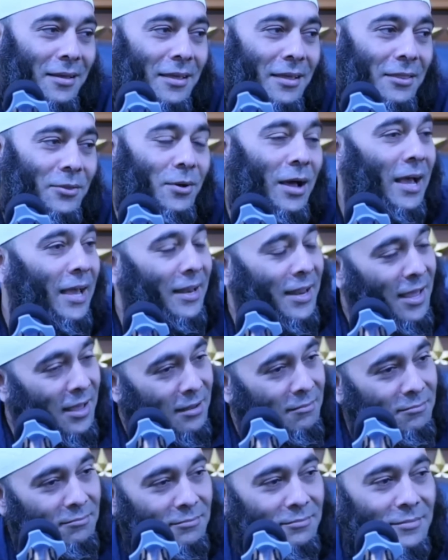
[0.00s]
Itu
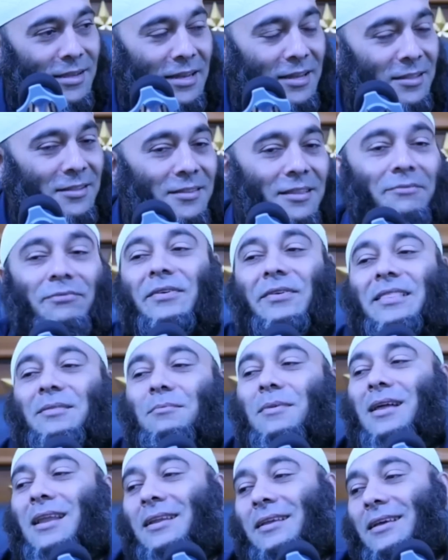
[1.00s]
akhirnya jadi tetap fit
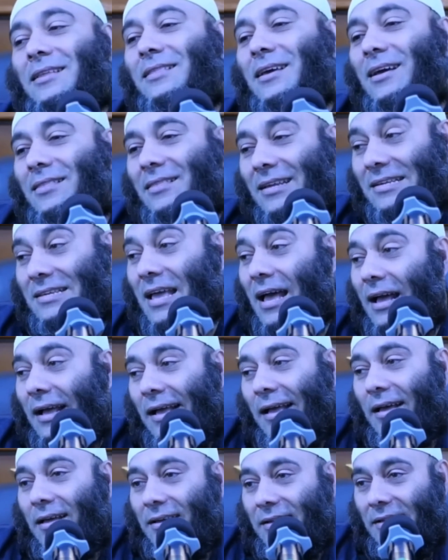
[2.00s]
badan kita,
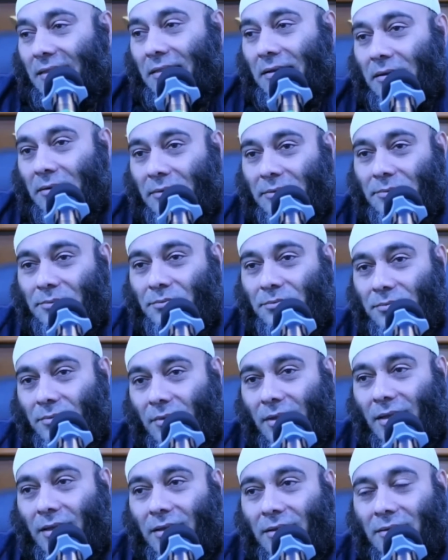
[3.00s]
terjaga gitu loh.
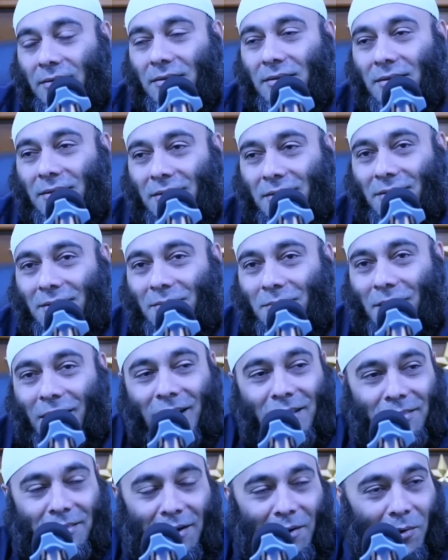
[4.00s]
Ya.
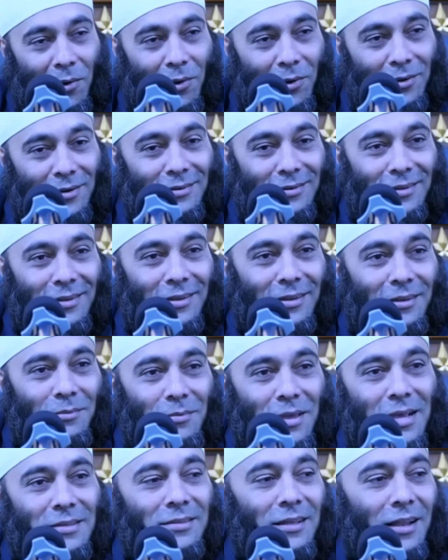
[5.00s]
Makan telur ya,
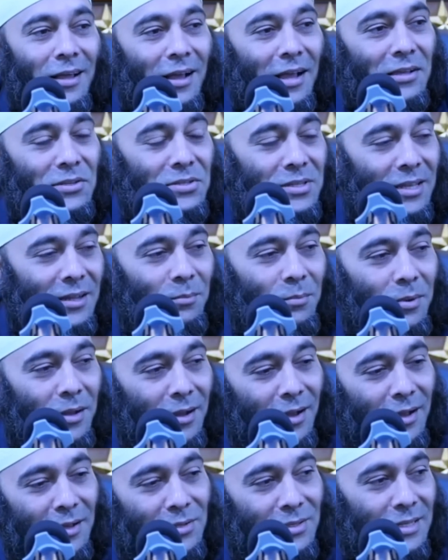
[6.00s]
biasalah kasih
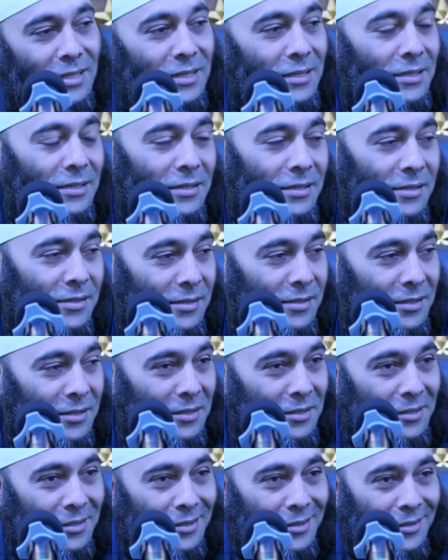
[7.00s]
apa? Kasih
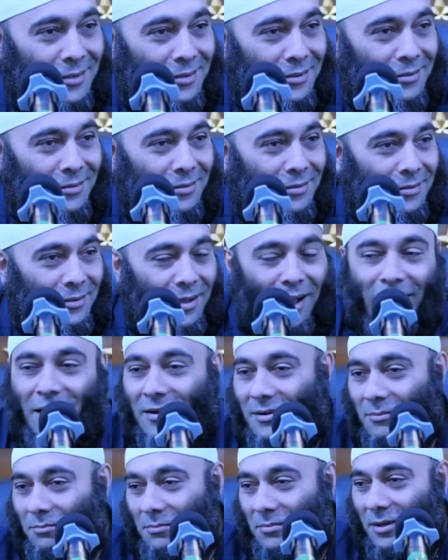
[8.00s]

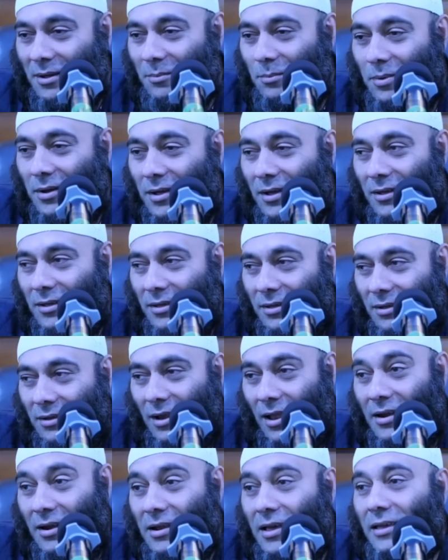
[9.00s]
garam apa,
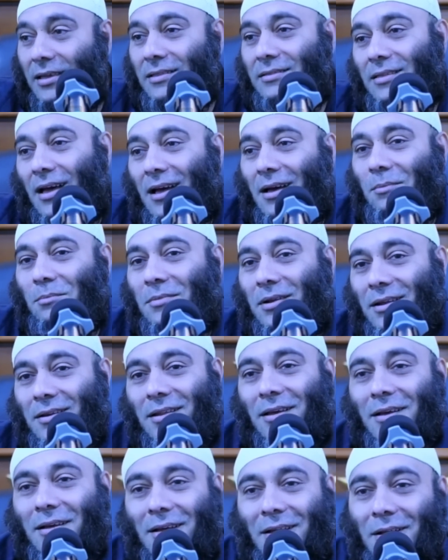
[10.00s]
lada hitam,
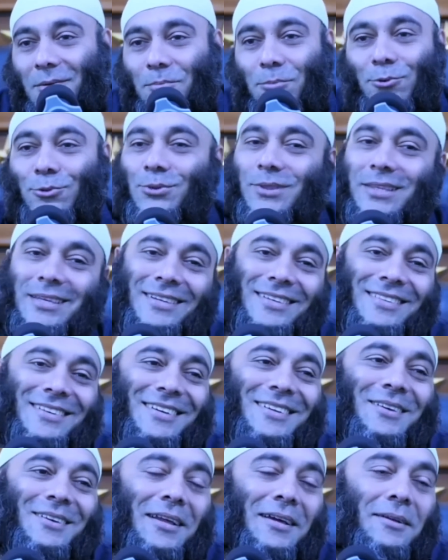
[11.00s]
lada putih
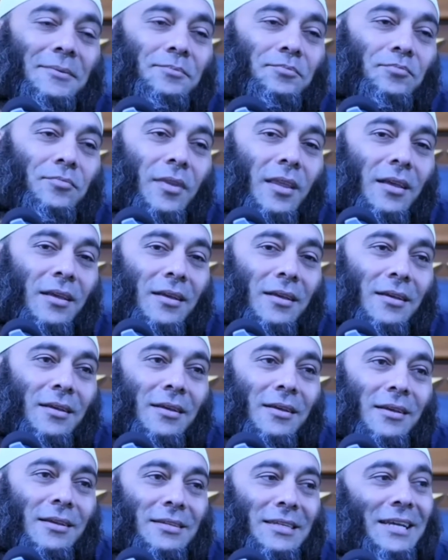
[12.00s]
gitu-gitulah.
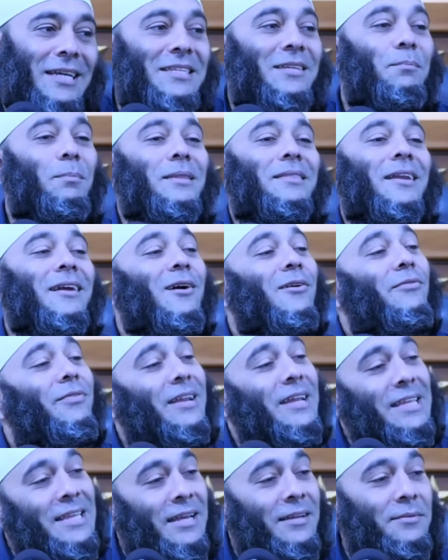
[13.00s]
Sehingga cepat
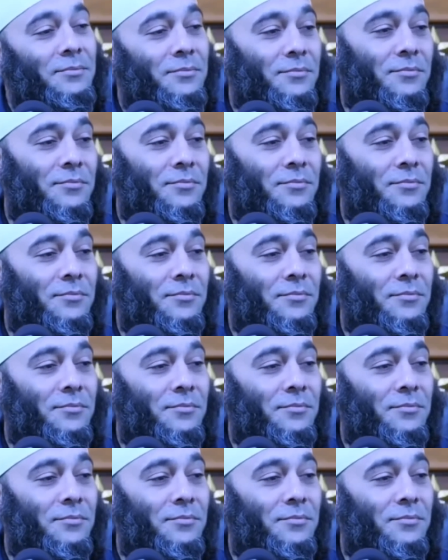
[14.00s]
recovery-nya.